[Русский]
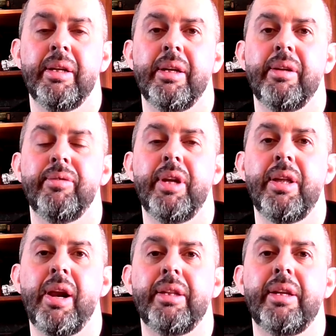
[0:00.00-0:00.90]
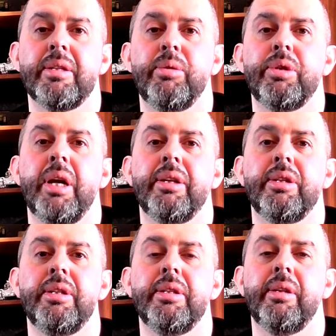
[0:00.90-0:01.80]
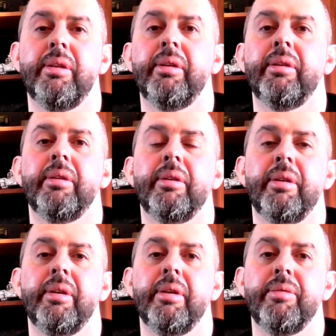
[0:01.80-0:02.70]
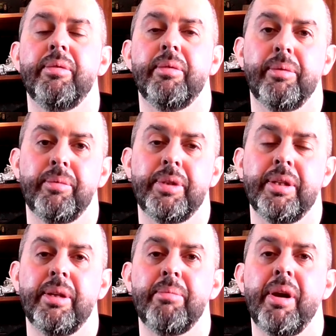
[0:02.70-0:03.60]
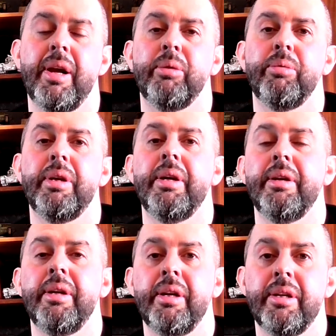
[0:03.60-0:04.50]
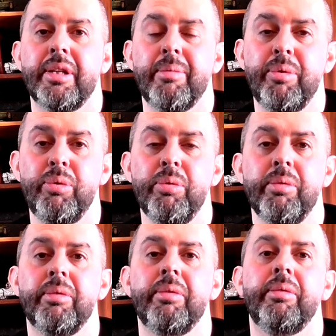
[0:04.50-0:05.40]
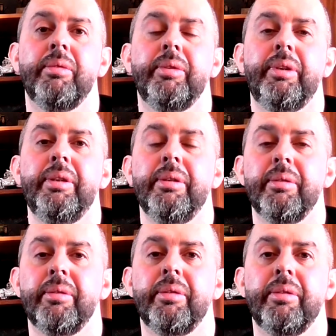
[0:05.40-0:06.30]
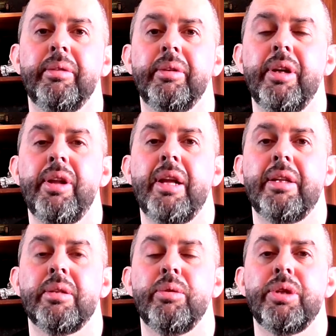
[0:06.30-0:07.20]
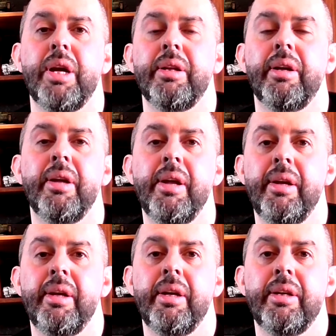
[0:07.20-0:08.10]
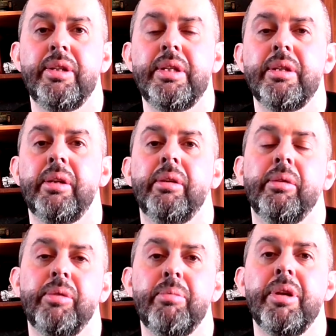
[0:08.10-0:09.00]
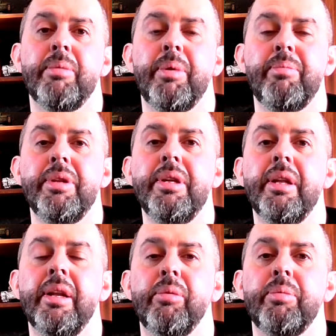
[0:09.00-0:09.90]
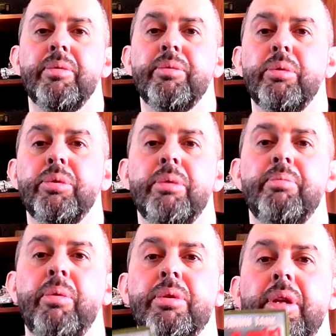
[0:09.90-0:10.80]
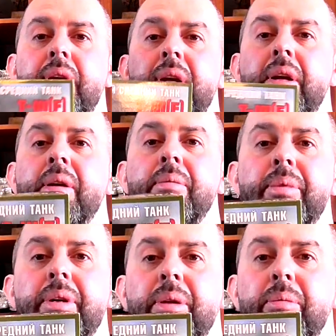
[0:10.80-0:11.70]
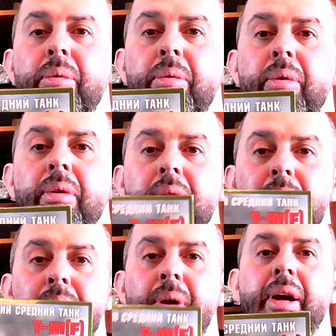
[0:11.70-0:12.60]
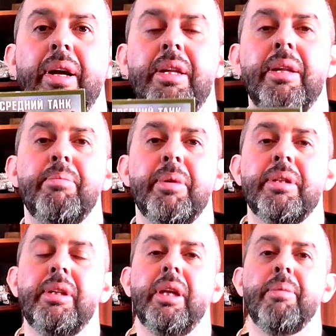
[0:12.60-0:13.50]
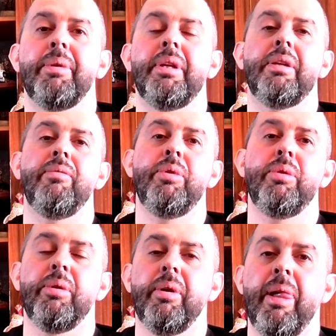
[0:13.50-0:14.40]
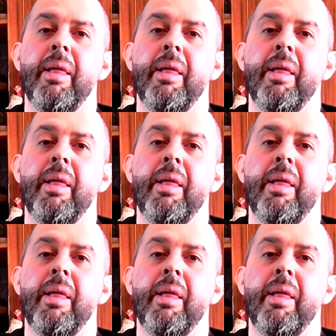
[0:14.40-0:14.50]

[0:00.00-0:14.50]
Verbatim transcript: В генераторе случайных чисел э, все номера туда забью. И генератор случайных чисел выберет победителя. В общем, все очень просто. Поэтому проходите по ссылке под этим видео.